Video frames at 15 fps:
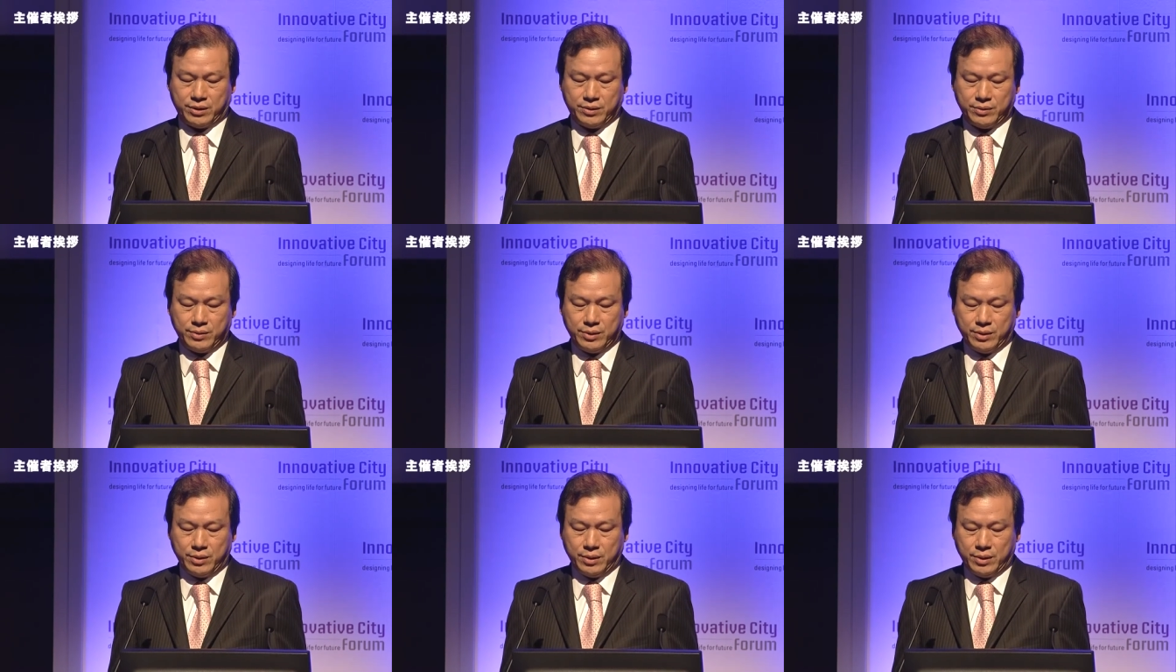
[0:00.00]

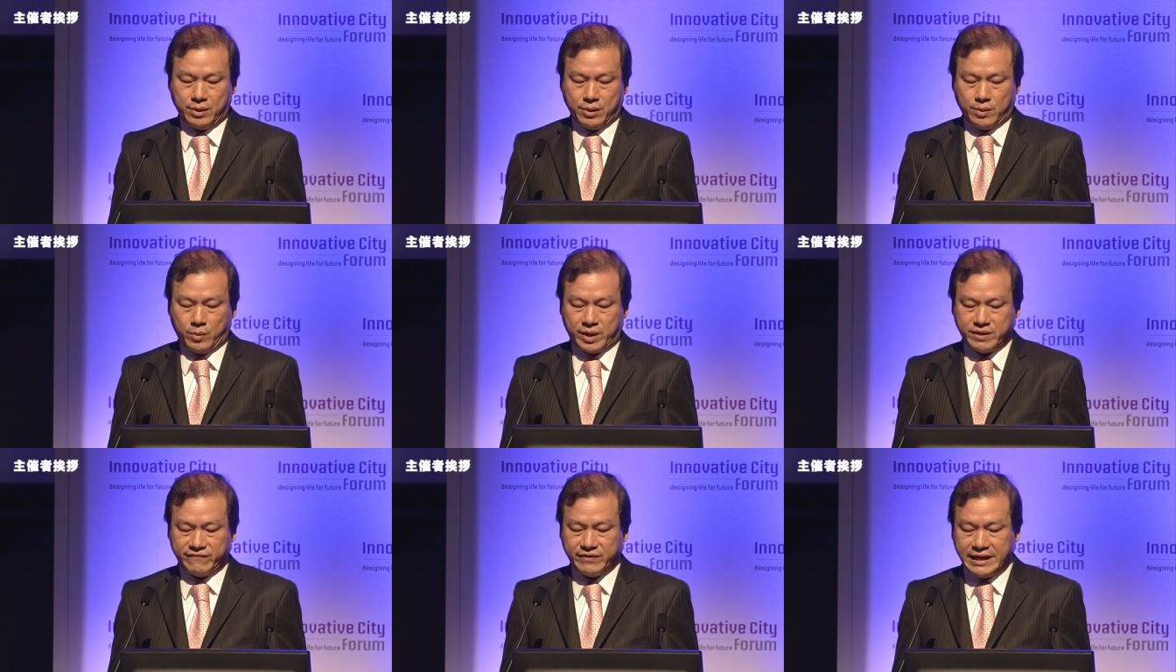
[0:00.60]
あ
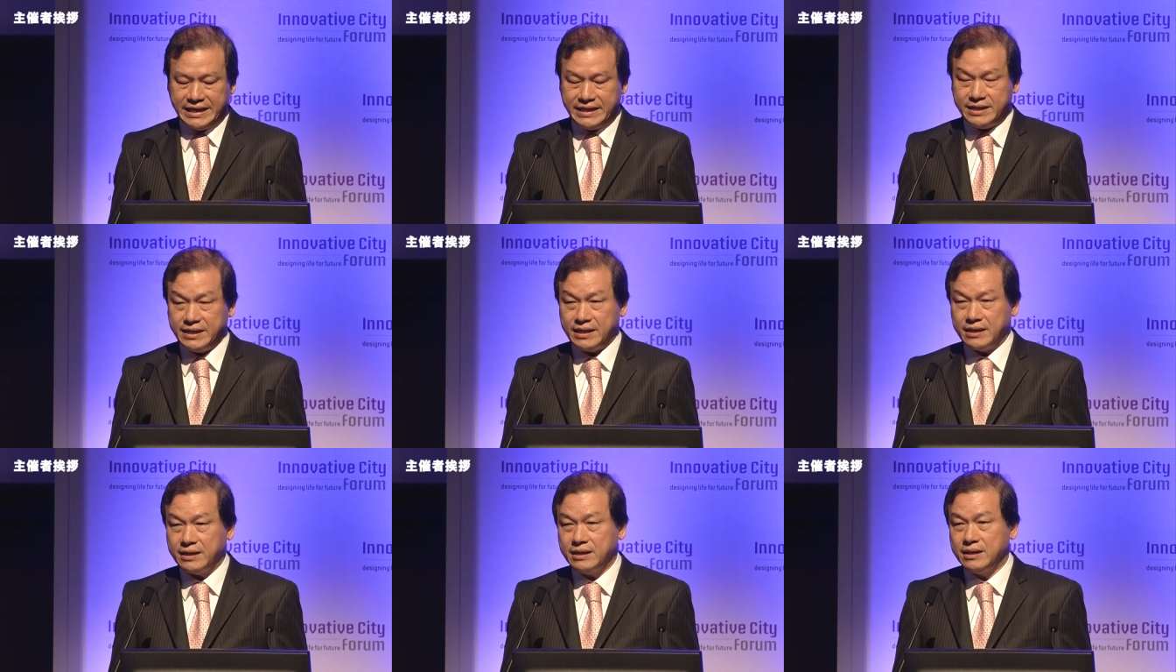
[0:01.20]
実験
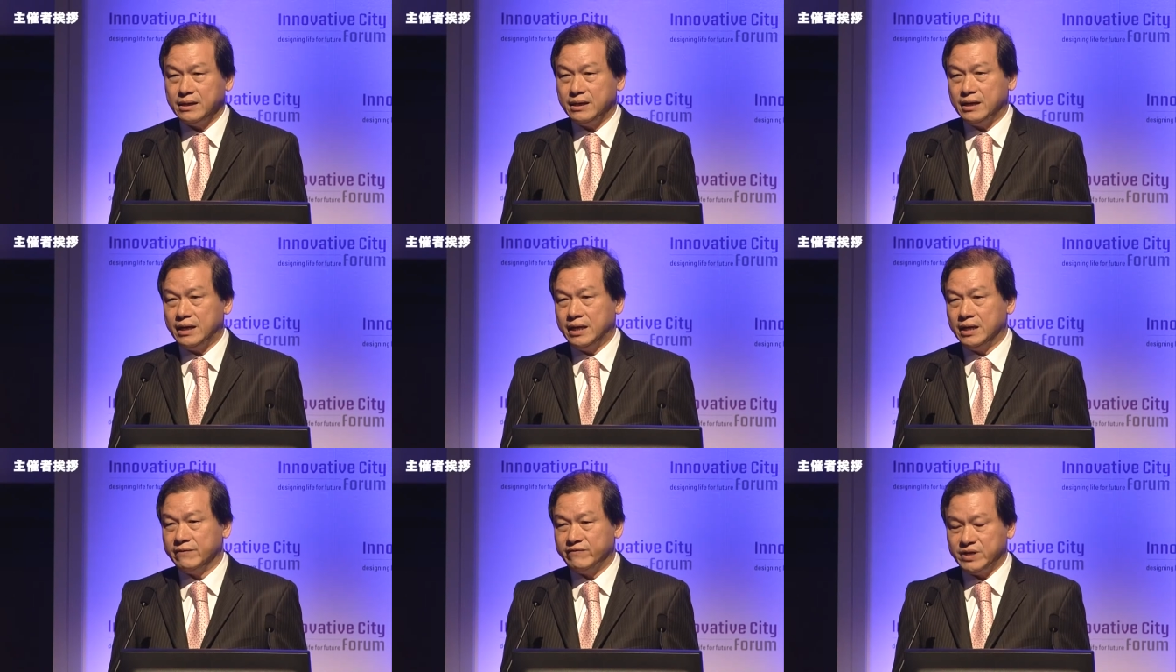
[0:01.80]
え
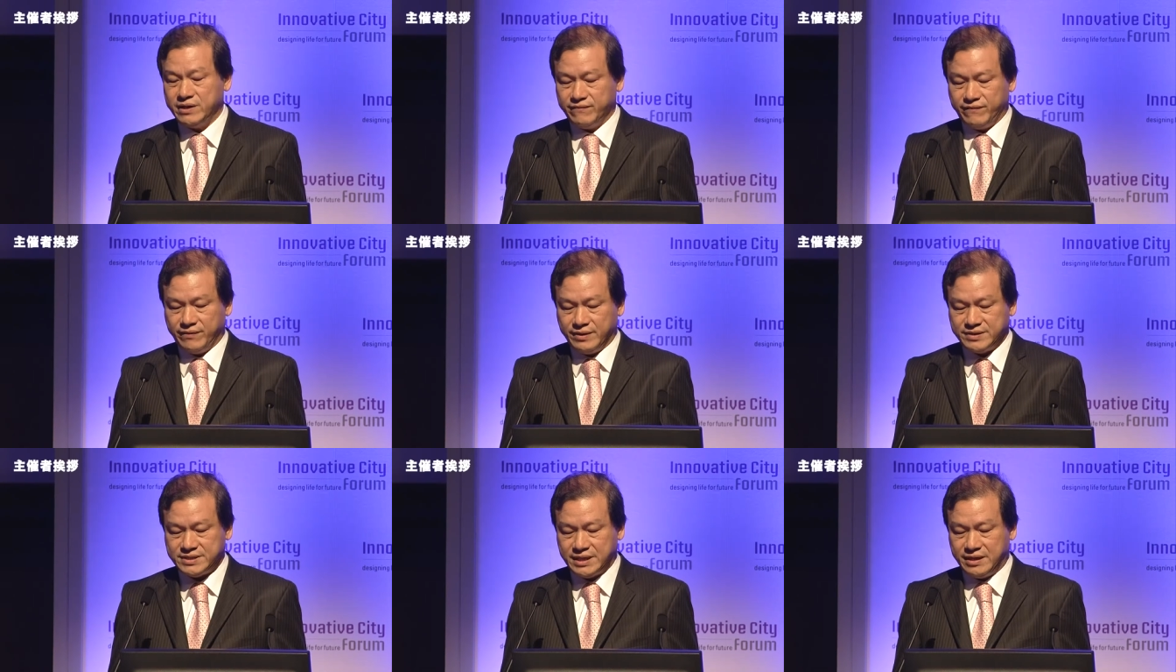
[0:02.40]
興奮する
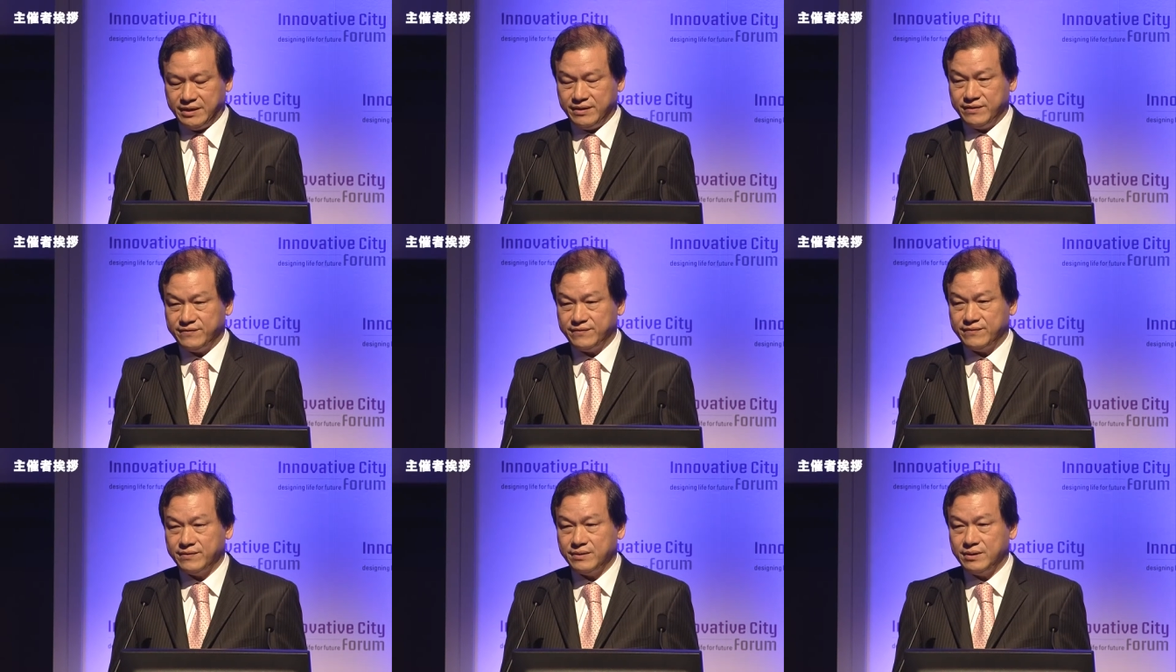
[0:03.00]

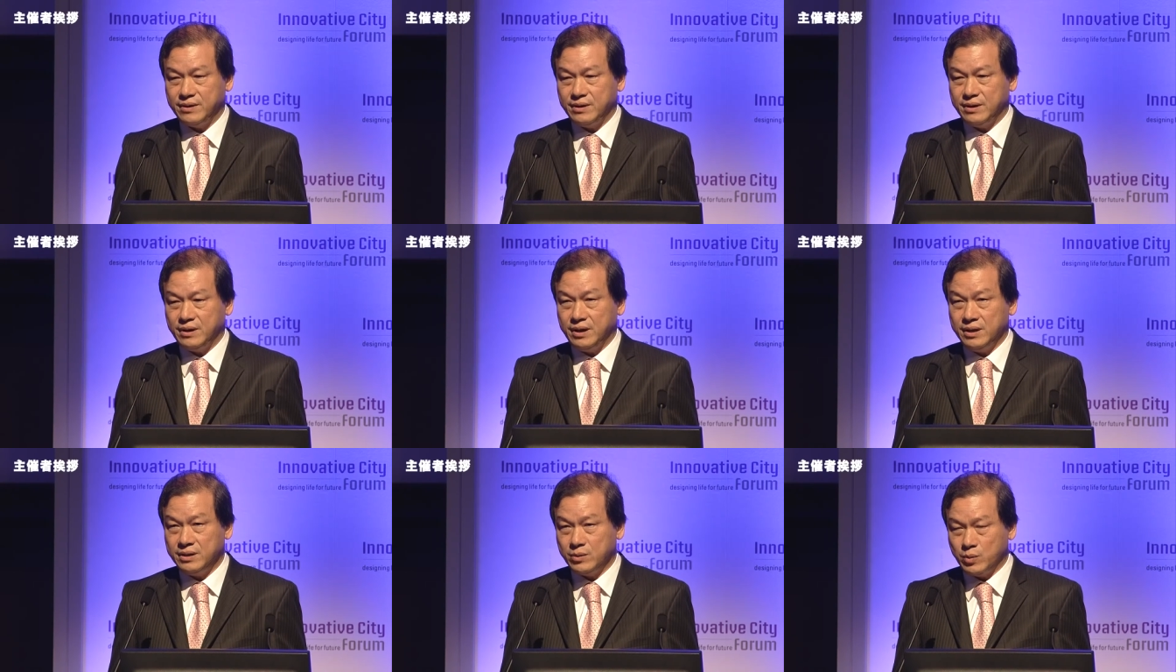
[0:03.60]
をするよう
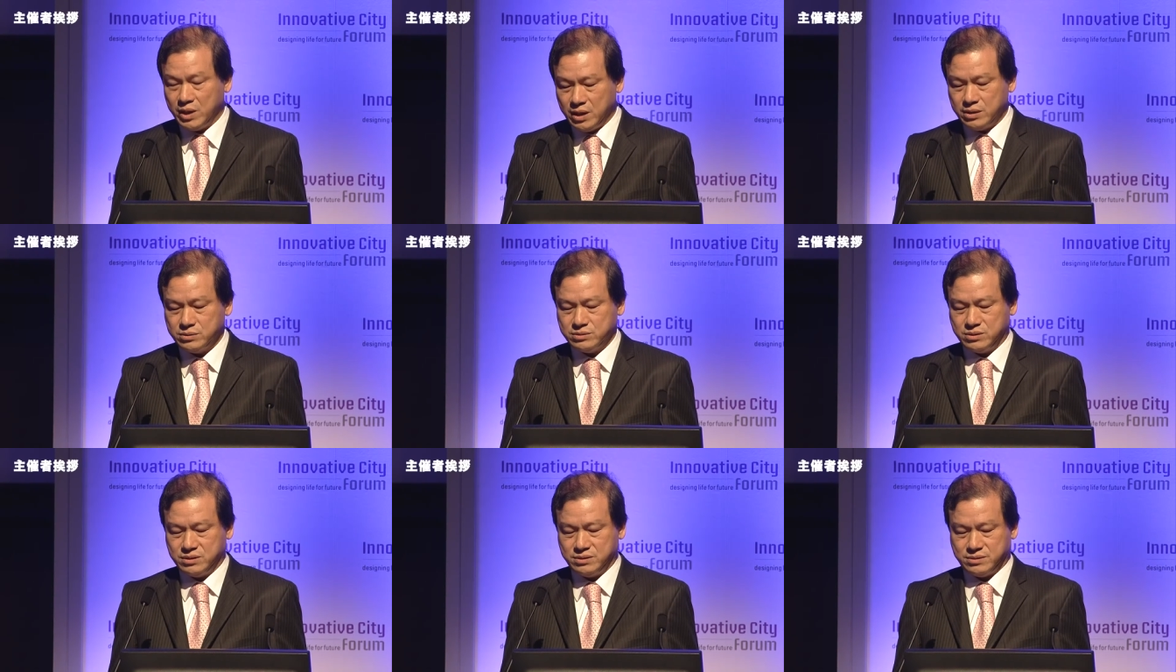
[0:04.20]
な素
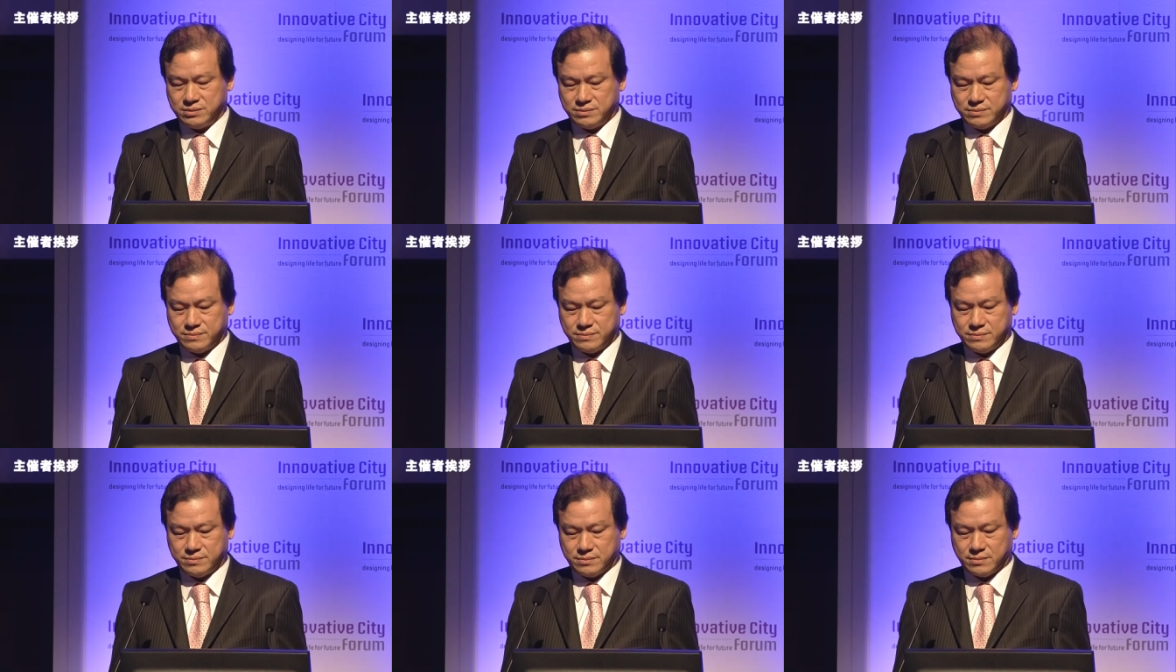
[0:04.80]
晴らし
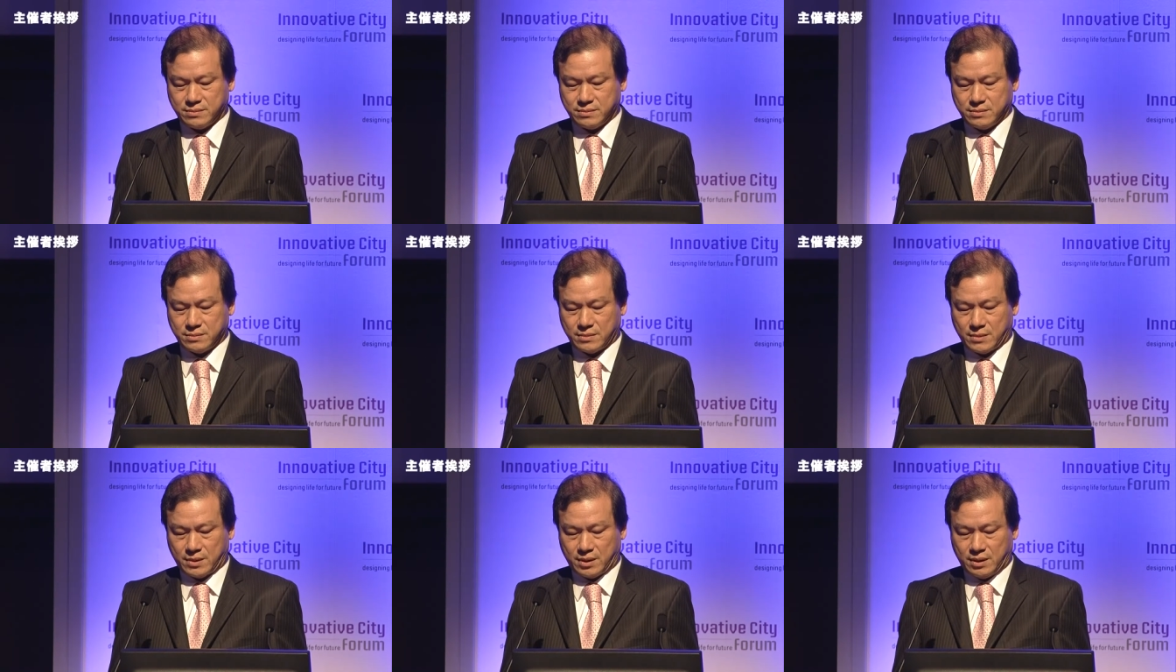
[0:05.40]
い場
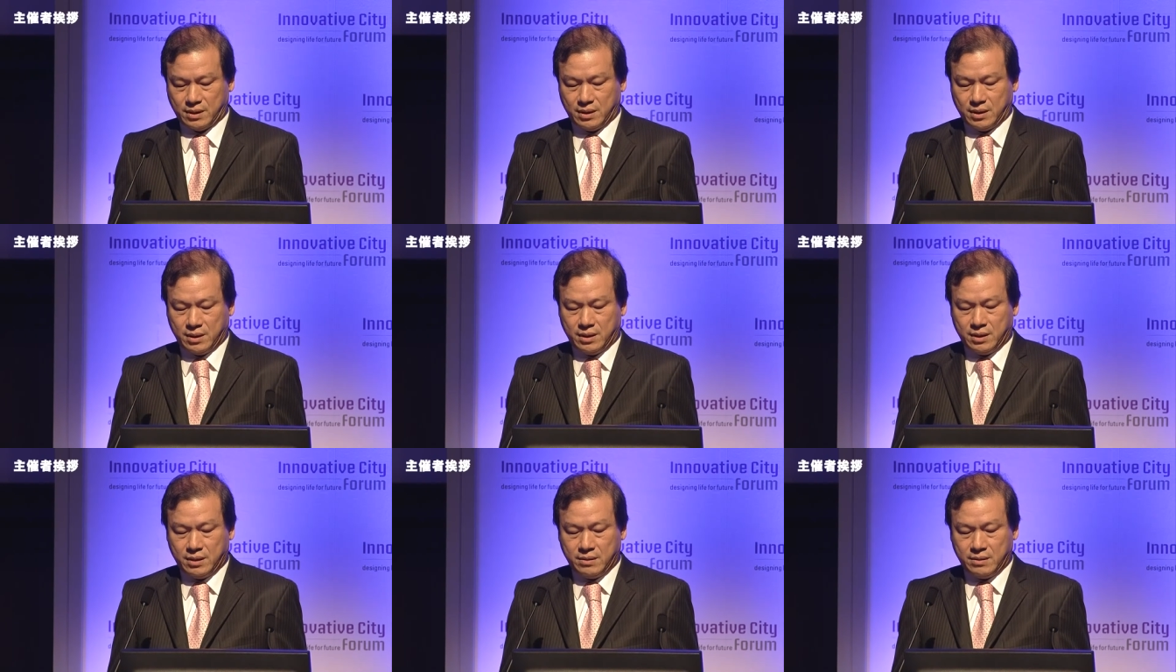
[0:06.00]
に変わっ